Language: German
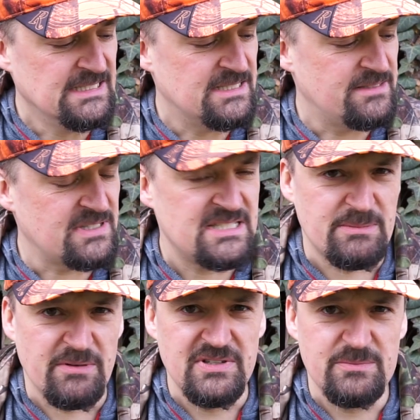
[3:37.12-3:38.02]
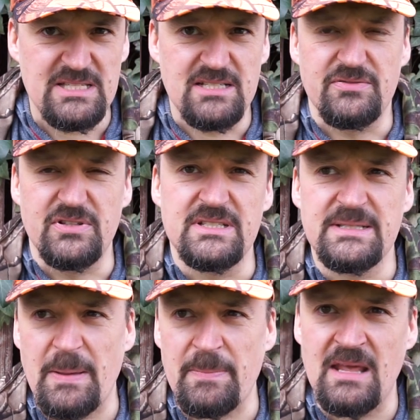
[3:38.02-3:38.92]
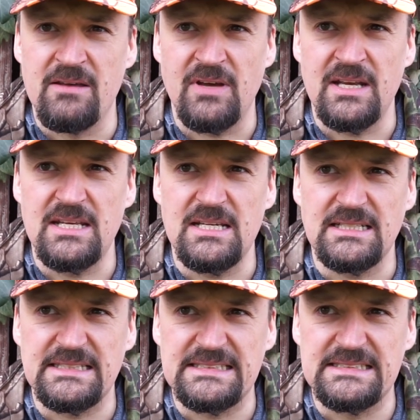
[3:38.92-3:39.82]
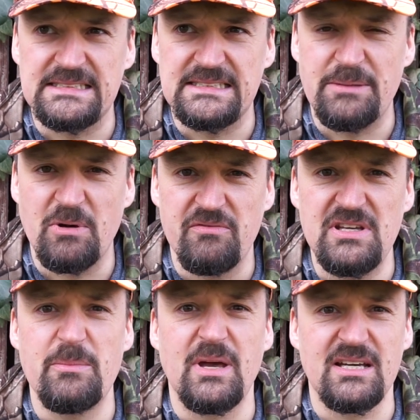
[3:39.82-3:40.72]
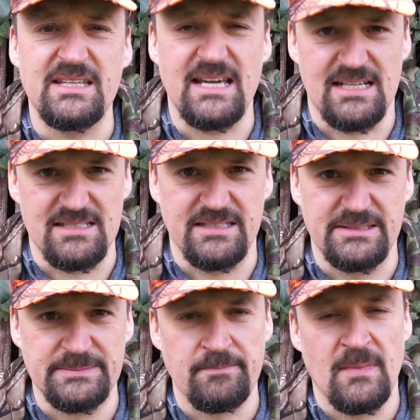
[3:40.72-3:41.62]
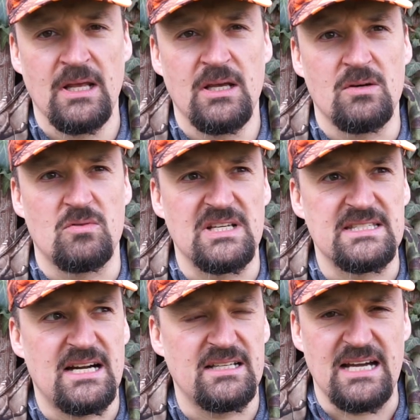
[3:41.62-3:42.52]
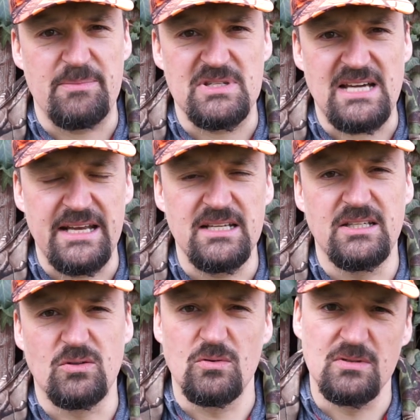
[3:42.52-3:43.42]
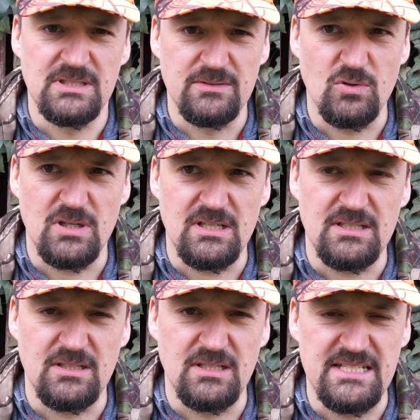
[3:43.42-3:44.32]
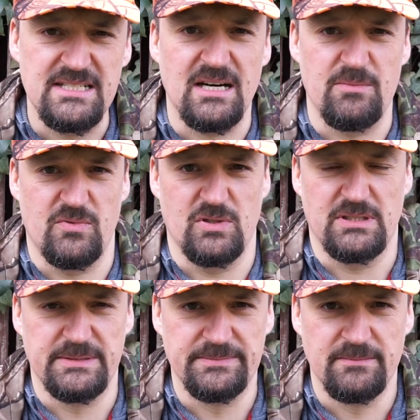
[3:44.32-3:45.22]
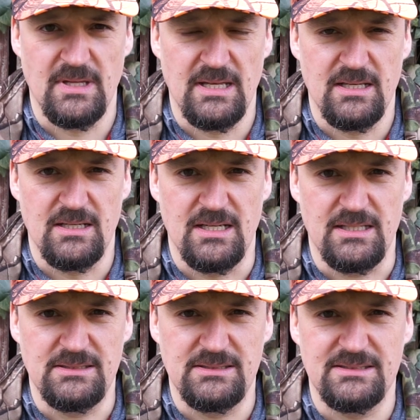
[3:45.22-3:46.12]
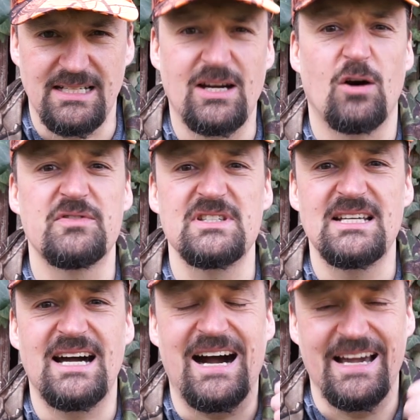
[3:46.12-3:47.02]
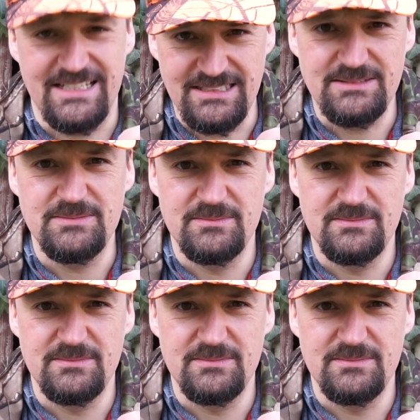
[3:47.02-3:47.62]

Äh, was ich aber viel besser finde, wenn ihr äh, im Revier mehrere Jäger seid und ihr sagt, ihr habt jetzt eine Kirrung, wo ihr Licht haben wollt, ja? dann kauft sich einer